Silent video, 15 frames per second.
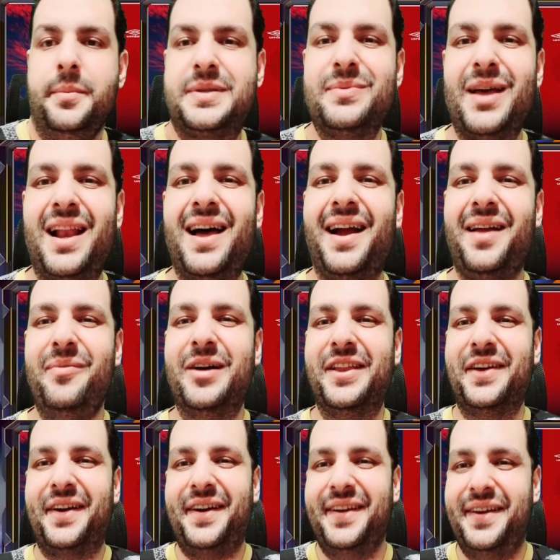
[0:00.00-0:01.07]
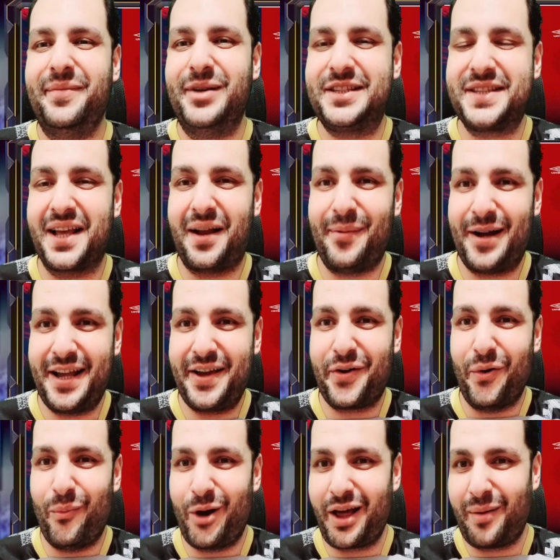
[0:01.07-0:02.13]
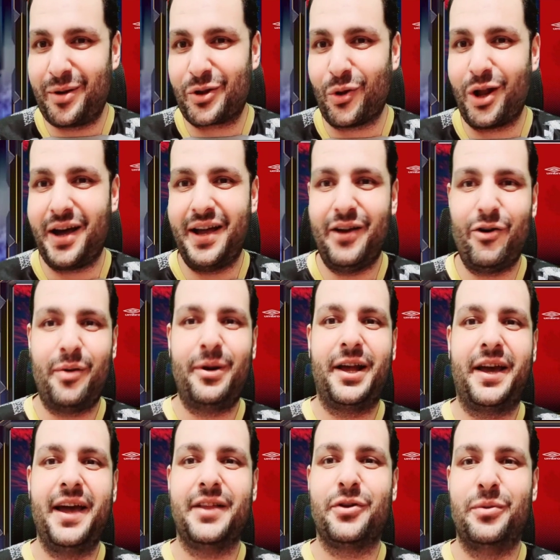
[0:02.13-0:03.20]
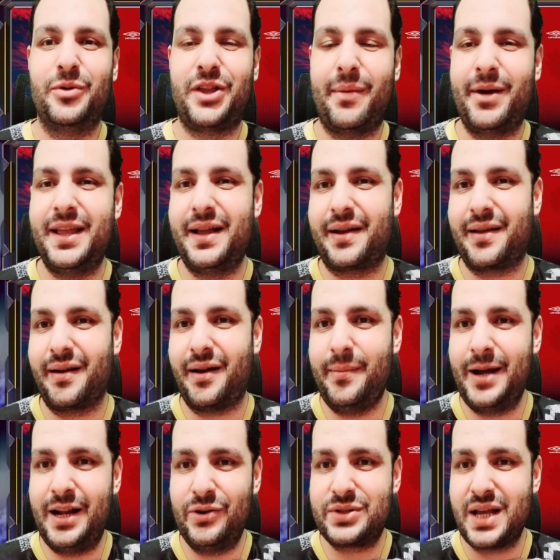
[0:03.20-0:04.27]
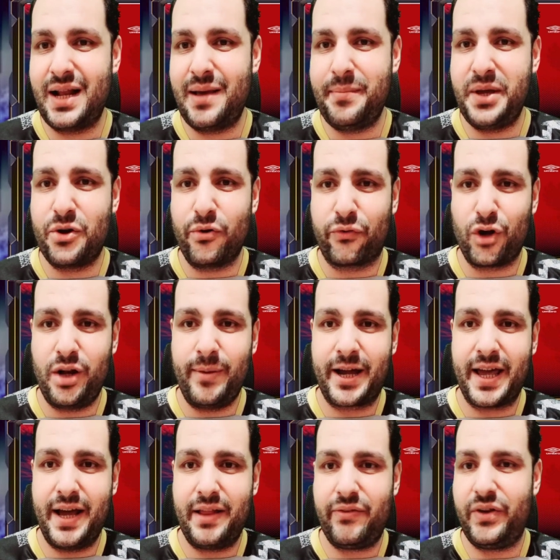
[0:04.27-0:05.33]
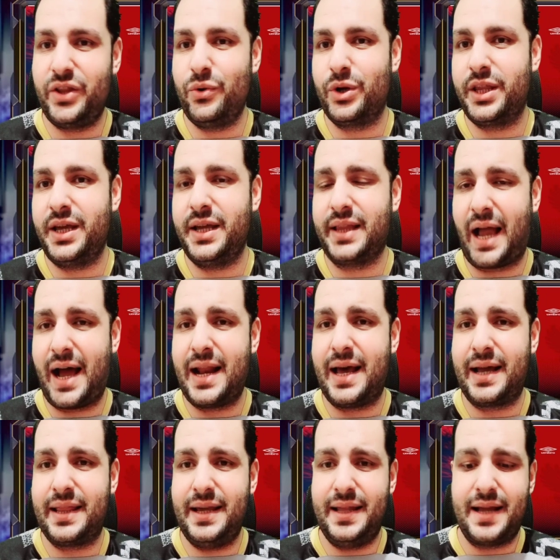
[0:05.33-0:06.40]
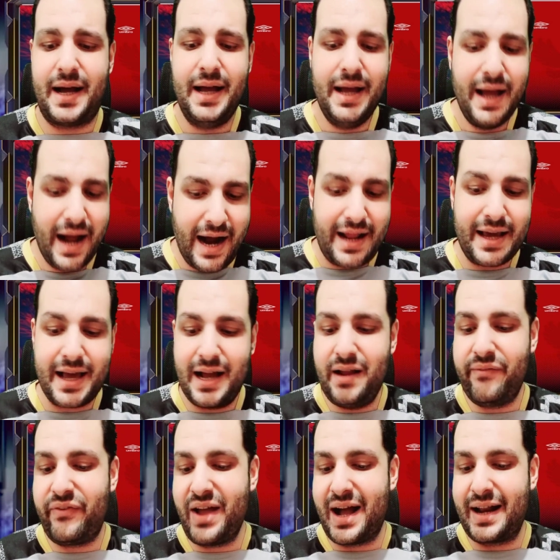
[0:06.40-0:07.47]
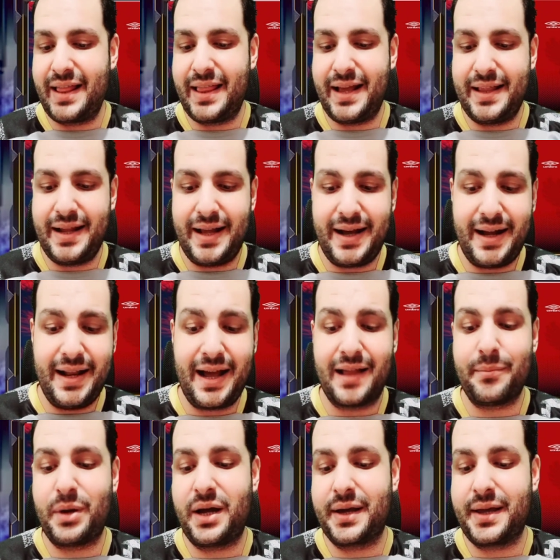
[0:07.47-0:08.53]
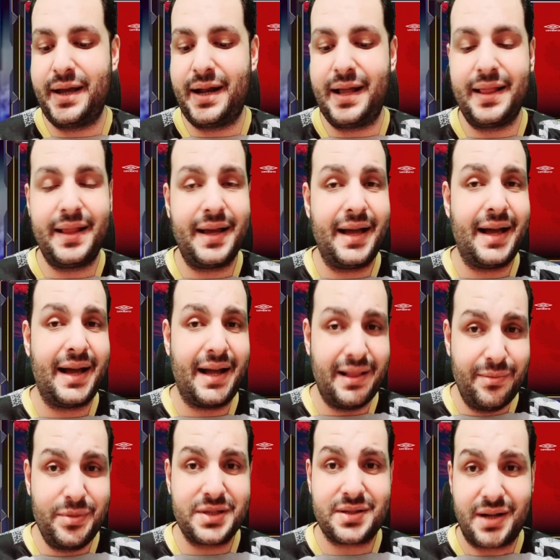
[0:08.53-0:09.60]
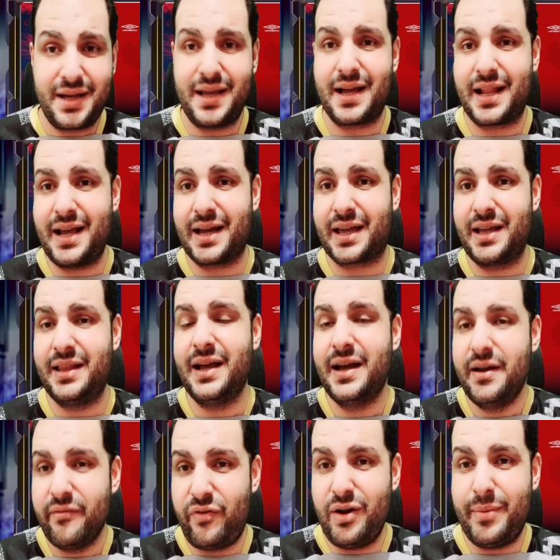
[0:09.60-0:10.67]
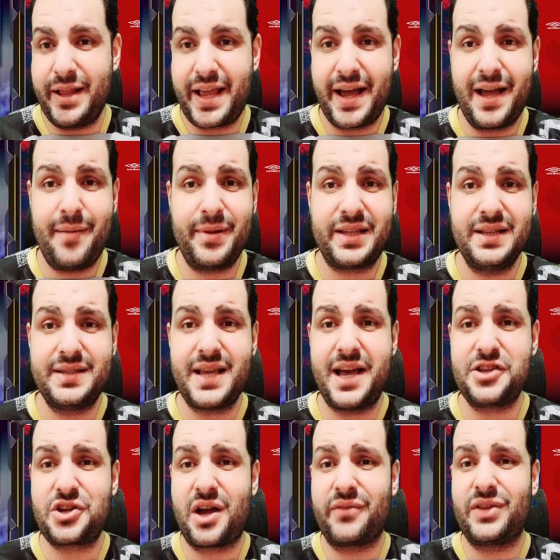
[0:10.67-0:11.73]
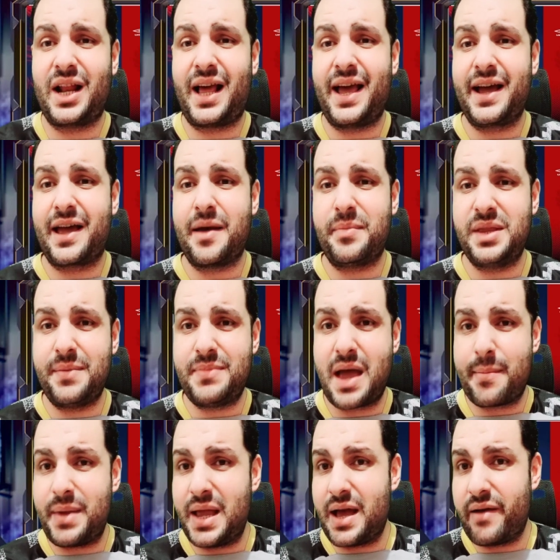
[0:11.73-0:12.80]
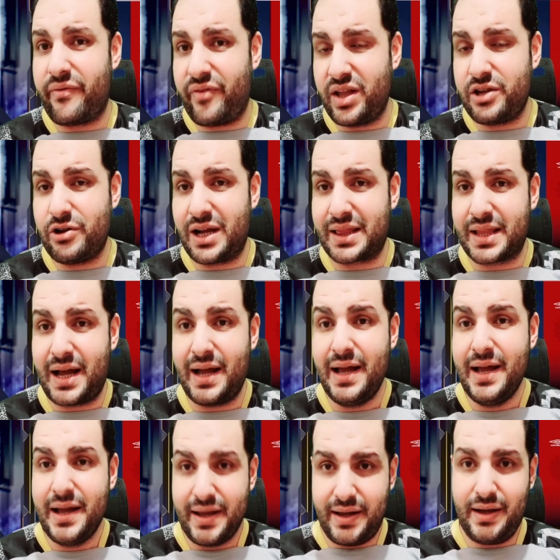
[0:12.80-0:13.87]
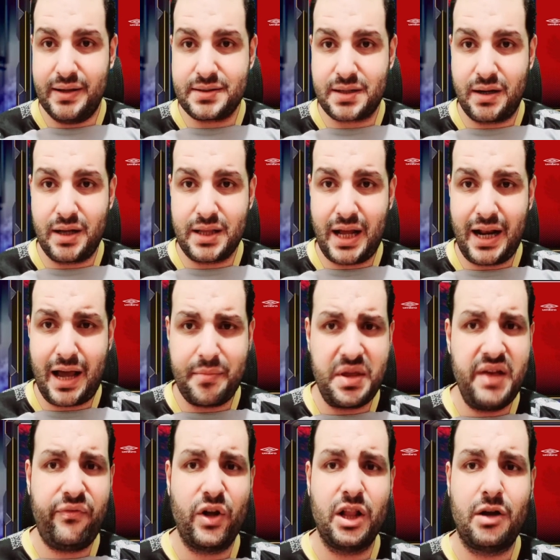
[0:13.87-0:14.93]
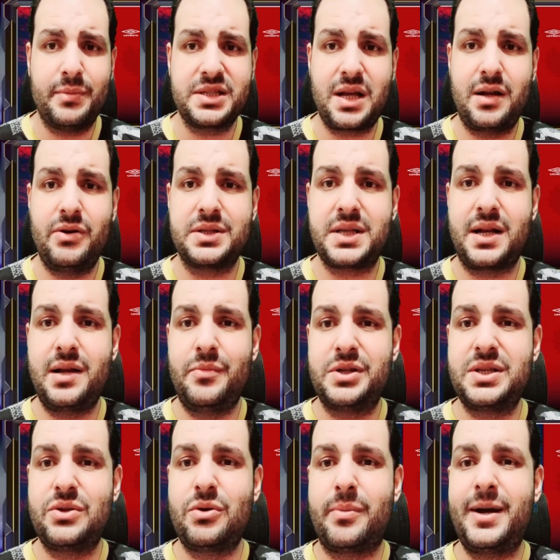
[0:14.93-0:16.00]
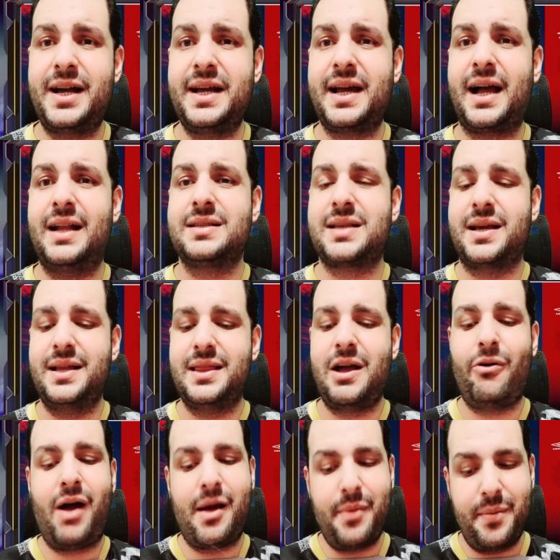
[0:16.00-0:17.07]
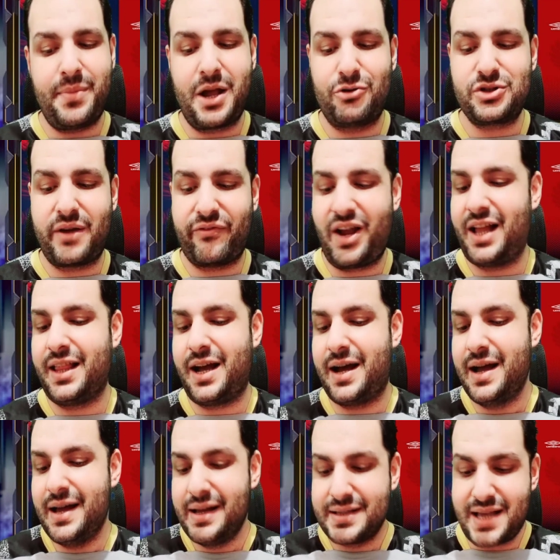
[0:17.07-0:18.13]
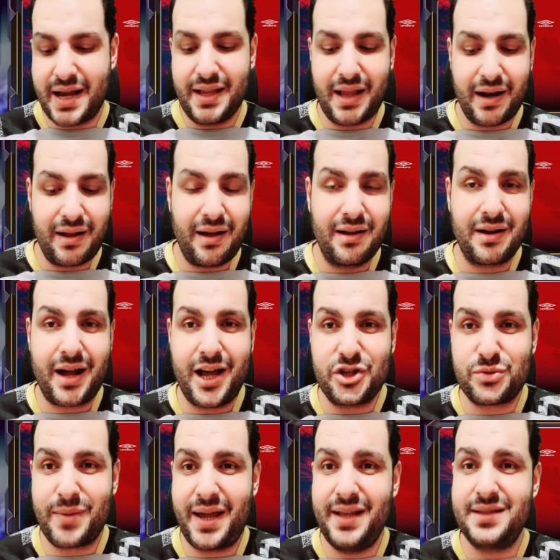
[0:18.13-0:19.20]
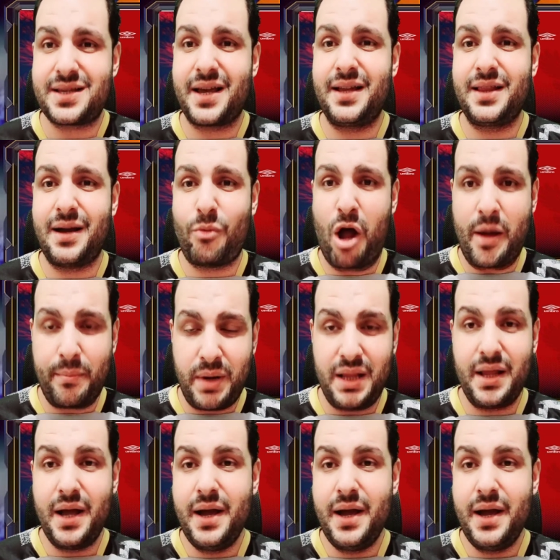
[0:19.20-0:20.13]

بسم الله الرحمن الرحيم السلام عليكم ورحمة الله وبركاته متابعينا الكرام اهلا وسهلا بيكم في كل مكان فيديو جديد حلقة جديدة هنتكلم فيها عن النادي الاهلي عن باقي الاندية المصرية لكن في البداية ما تنساش افضل حاجة بنبدأ بيها فيديوهاتنا هي الصلاة على الحبيب فاللهم صل وسلم وزد وبارك على سيدنا وحبيبنا وشفيعنا سيد الخلق اجمعين سيدنا محمد